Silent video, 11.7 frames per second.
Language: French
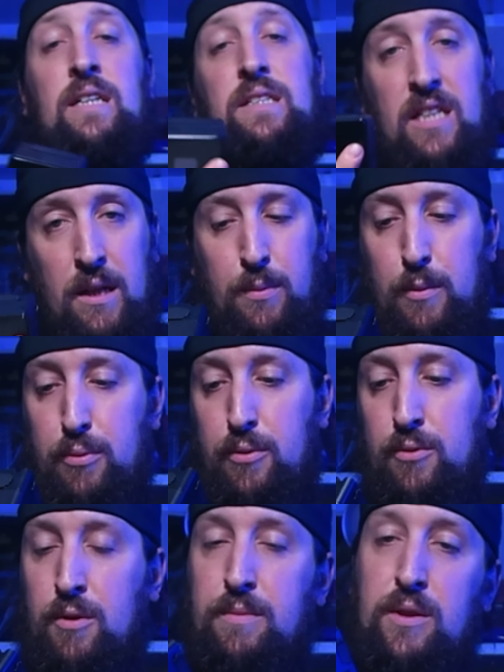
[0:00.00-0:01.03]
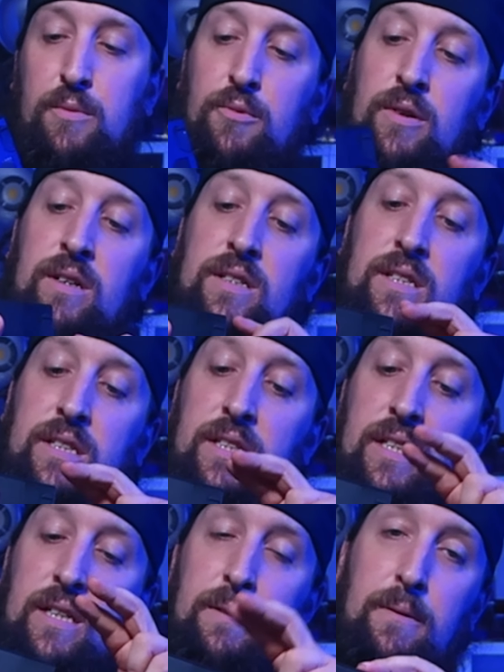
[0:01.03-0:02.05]
C'est un peu plus lourd, mais au moins
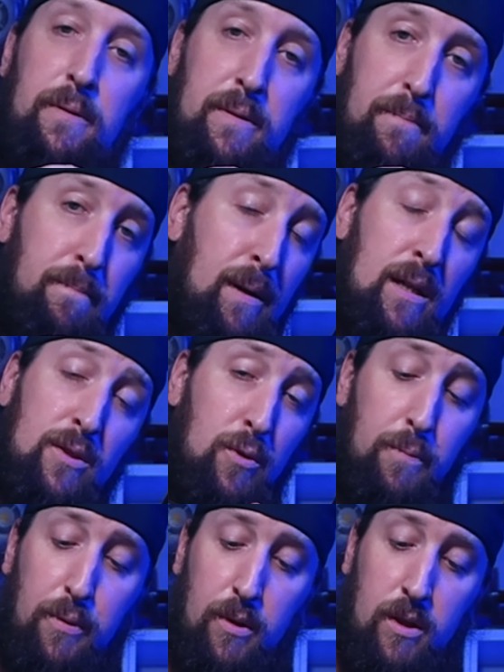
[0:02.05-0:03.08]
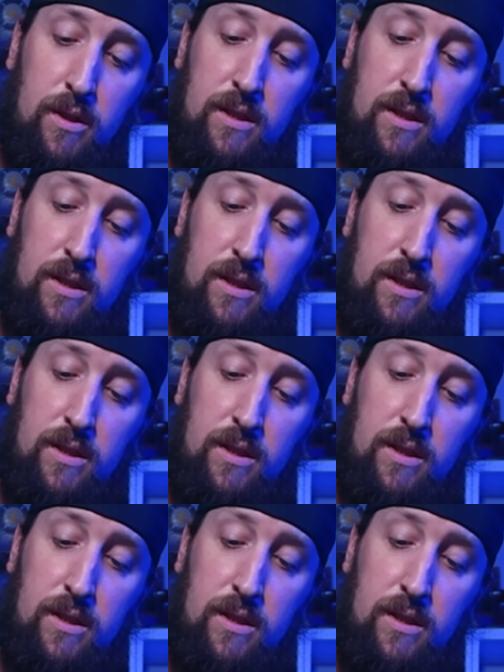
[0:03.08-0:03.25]
c'est plein de supports.